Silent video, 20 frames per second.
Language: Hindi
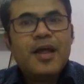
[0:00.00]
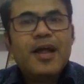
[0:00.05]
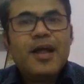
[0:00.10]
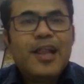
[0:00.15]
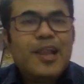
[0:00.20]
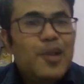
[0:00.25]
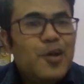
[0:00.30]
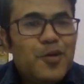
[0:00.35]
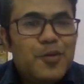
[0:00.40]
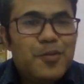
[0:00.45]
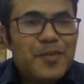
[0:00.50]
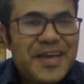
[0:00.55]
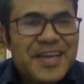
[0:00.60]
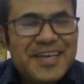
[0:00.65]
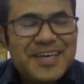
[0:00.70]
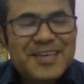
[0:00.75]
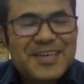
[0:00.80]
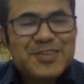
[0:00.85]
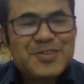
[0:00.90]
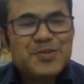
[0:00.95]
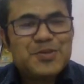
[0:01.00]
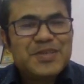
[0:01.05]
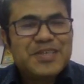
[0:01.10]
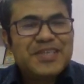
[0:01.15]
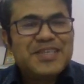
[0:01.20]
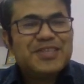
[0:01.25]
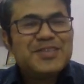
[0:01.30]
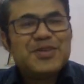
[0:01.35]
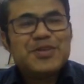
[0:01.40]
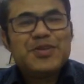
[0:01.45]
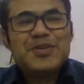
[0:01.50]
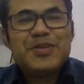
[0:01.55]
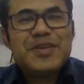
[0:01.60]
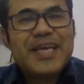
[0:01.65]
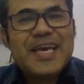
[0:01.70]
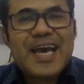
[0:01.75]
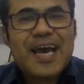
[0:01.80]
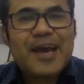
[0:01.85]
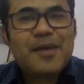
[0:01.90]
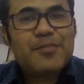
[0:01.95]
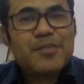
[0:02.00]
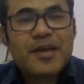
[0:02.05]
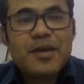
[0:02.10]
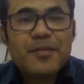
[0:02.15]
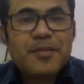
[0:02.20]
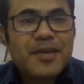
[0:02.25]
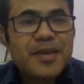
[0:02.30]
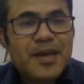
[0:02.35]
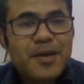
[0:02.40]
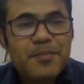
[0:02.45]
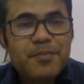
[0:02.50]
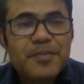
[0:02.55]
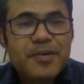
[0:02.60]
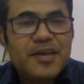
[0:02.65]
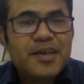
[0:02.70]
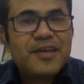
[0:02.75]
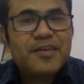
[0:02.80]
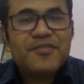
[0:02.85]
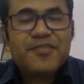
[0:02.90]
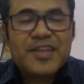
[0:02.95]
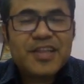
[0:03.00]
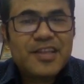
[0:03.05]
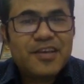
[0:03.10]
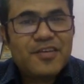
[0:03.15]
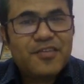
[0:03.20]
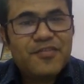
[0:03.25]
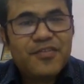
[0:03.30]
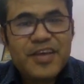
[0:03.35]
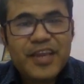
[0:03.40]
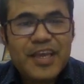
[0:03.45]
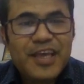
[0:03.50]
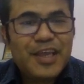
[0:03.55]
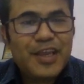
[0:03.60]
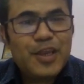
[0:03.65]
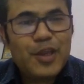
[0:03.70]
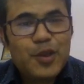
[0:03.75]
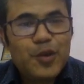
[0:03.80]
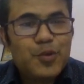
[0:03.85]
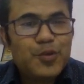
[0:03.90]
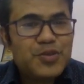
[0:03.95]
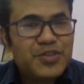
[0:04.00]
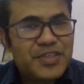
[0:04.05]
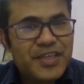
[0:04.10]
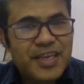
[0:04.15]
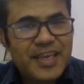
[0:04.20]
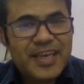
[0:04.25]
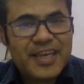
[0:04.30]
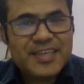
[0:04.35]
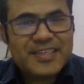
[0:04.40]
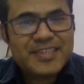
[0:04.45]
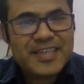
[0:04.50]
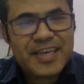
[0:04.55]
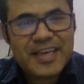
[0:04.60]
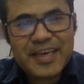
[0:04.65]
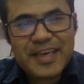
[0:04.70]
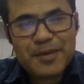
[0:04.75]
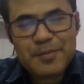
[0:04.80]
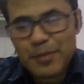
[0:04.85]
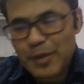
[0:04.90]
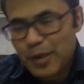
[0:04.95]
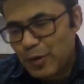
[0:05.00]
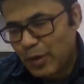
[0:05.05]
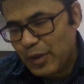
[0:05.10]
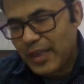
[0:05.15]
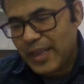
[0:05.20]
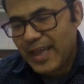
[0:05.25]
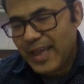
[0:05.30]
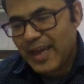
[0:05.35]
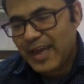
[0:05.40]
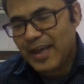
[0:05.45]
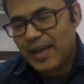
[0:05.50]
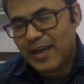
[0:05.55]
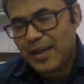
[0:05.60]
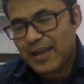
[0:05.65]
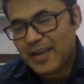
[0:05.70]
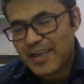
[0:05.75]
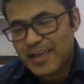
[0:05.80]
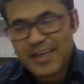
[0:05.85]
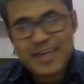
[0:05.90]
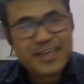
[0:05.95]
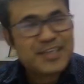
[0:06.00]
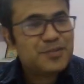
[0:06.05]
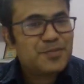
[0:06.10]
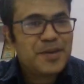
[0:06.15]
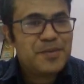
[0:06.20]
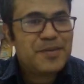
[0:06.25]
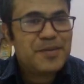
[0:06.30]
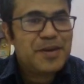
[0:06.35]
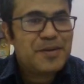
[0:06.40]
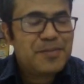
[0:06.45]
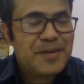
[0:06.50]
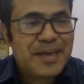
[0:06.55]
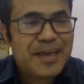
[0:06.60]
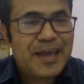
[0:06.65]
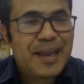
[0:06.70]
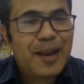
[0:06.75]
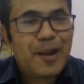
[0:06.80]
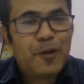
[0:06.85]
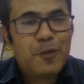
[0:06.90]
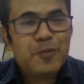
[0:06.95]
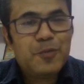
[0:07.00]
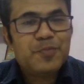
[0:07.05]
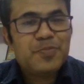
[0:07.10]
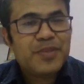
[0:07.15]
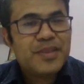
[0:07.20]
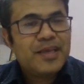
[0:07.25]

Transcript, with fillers: हेलो माय डियर स्टूडेंट्स टुडे आई एम कमिंग अप विद अ वेरी न्यू सीरीज़ देखिए एक बिल्कुल नया एक्सपेरिमेंट मैं कर रहा हूँ